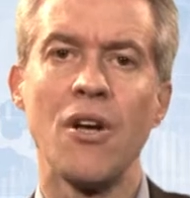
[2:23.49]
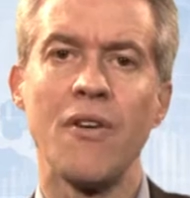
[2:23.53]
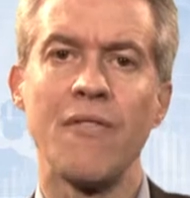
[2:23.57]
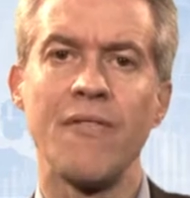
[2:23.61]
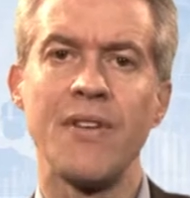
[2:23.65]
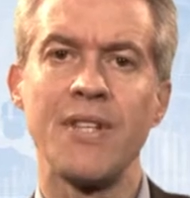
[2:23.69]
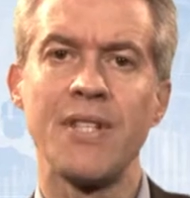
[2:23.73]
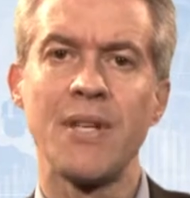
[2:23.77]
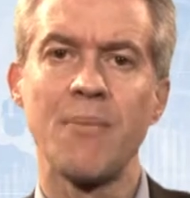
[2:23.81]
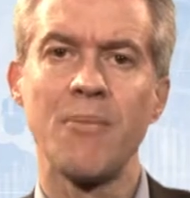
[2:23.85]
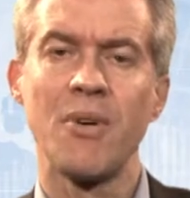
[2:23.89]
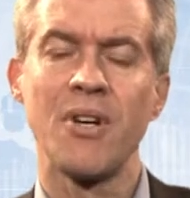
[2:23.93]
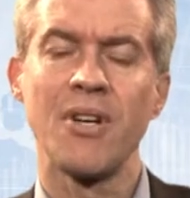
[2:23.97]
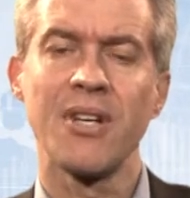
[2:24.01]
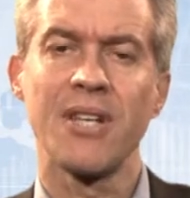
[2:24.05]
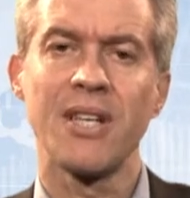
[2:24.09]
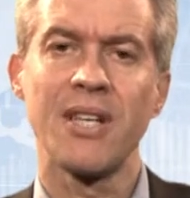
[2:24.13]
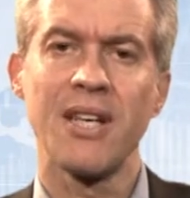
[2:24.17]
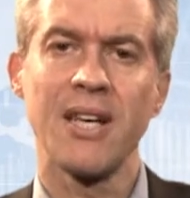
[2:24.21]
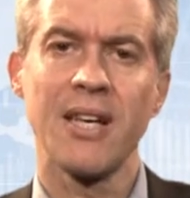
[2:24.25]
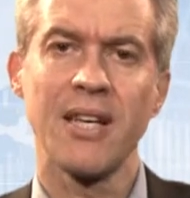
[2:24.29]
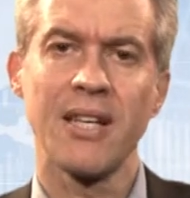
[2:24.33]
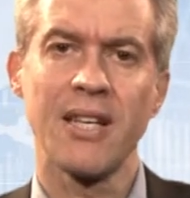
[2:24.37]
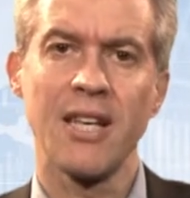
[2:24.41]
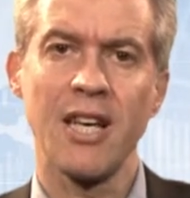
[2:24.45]
vediamo
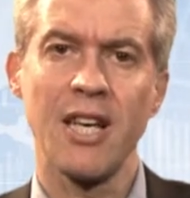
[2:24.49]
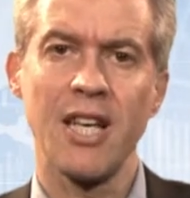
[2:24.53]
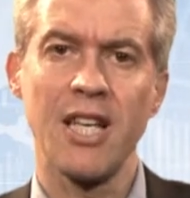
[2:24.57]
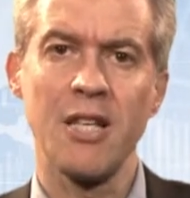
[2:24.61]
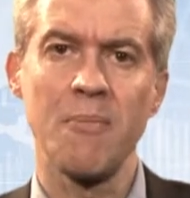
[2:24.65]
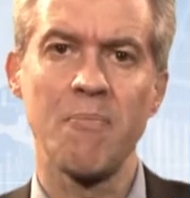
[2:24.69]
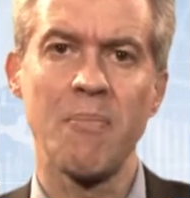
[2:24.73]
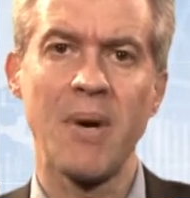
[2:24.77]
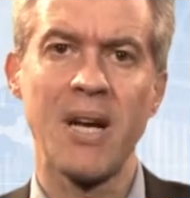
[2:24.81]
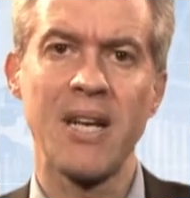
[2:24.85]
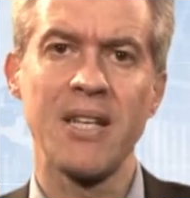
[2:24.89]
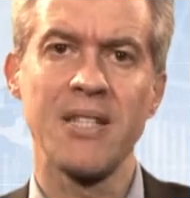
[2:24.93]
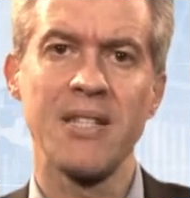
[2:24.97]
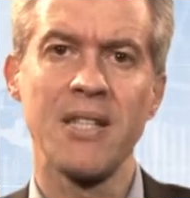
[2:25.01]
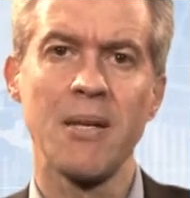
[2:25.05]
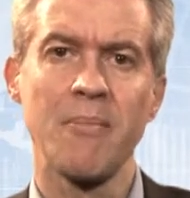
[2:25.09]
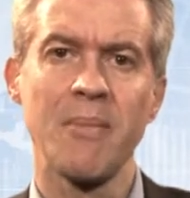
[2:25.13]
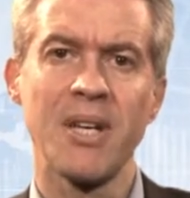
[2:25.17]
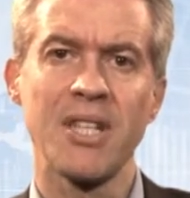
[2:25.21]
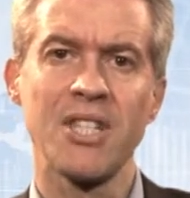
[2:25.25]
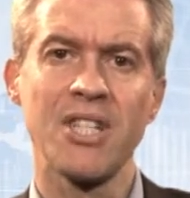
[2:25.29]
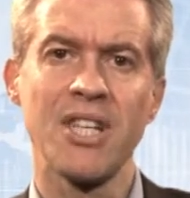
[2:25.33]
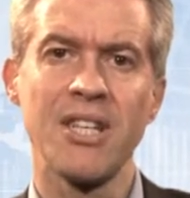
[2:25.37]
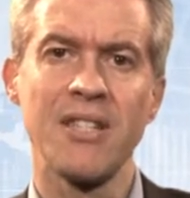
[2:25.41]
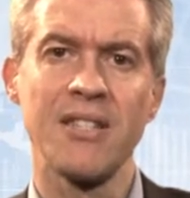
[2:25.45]
anche che i paesi
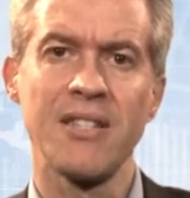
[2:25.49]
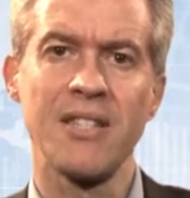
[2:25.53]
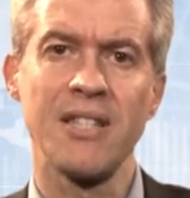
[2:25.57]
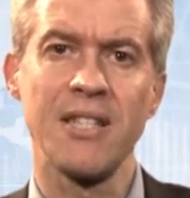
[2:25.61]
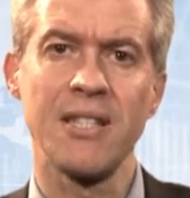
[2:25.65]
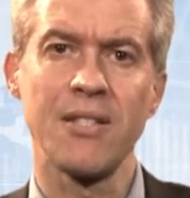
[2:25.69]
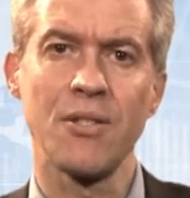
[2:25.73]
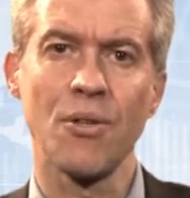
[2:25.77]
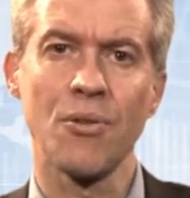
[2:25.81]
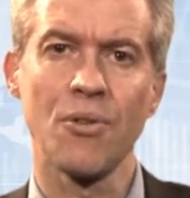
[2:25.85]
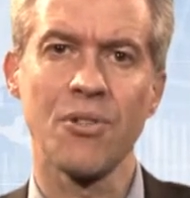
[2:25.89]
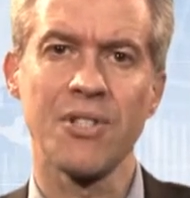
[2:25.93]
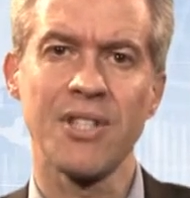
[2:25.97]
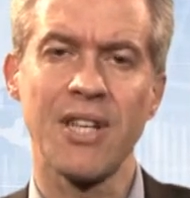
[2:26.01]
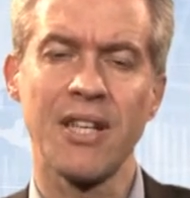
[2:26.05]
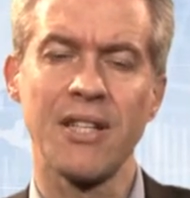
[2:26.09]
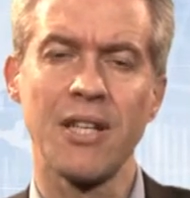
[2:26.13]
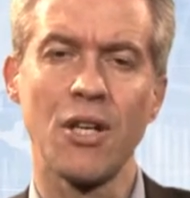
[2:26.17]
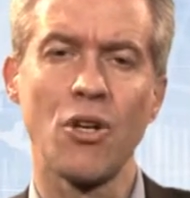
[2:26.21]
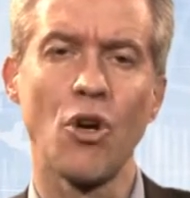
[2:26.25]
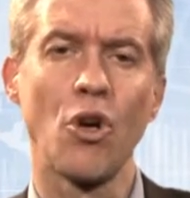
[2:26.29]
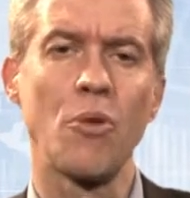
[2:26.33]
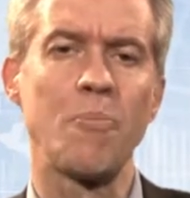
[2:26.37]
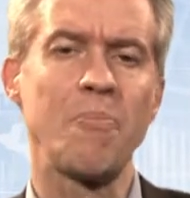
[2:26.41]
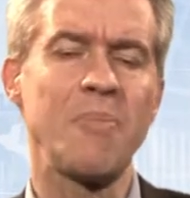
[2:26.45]
emergenti sono
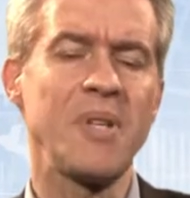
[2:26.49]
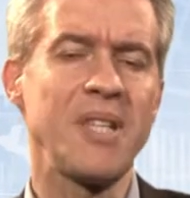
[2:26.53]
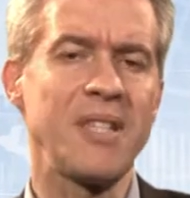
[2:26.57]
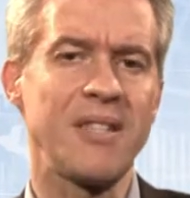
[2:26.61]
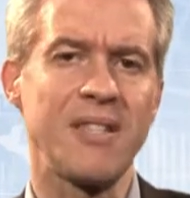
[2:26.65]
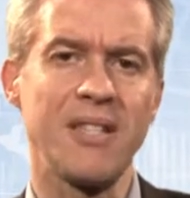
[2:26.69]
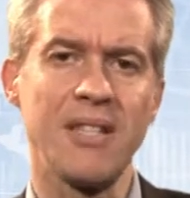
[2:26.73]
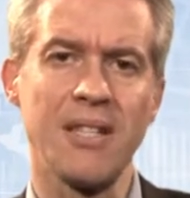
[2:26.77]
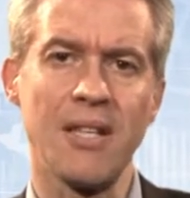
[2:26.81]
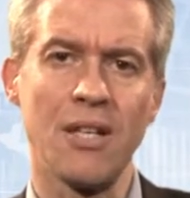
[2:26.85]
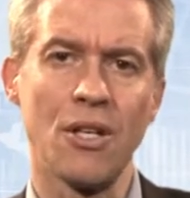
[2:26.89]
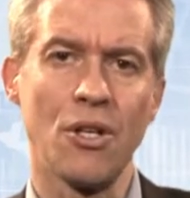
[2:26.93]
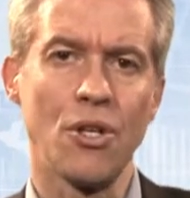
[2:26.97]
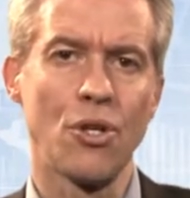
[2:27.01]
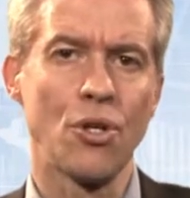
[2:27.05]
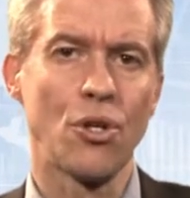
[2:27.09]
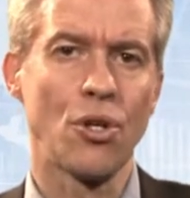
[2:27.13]
stati colpiti